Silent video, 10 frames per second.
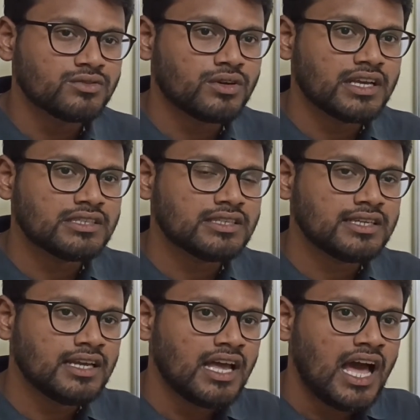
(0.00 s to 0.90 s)
ஸோ
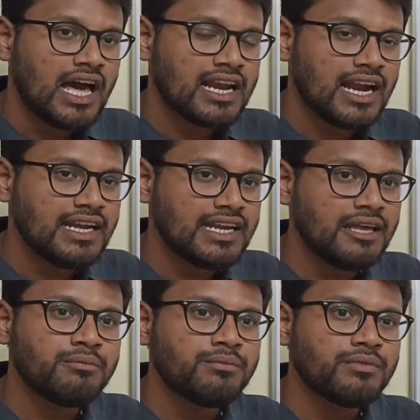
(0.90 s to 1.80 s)
நெக்ஸ்ட்டு ரன்
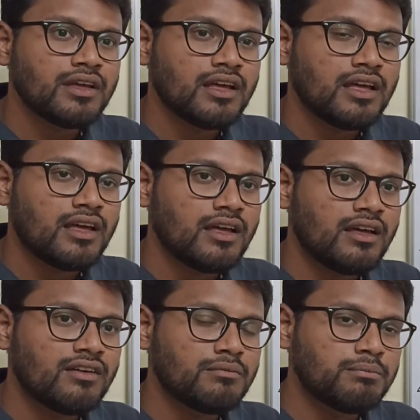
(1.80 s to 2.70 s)
டைம்
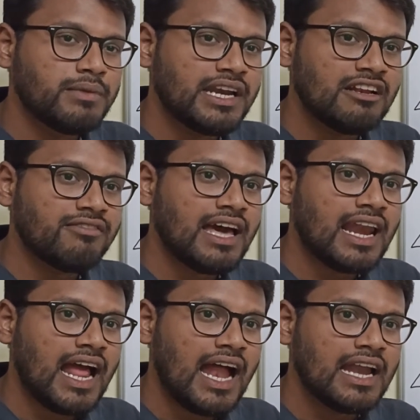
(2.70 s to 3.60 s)

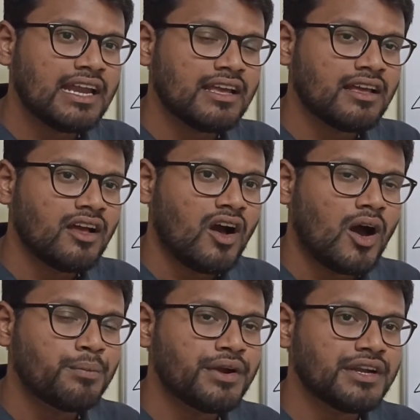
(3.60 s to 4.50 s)
மிடில்வேர் அண்ட்
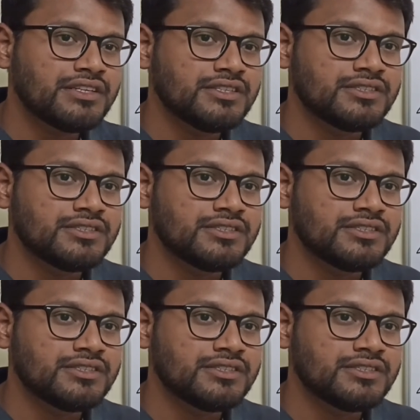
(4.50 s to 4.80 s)
ஆப்ரேட்டிங்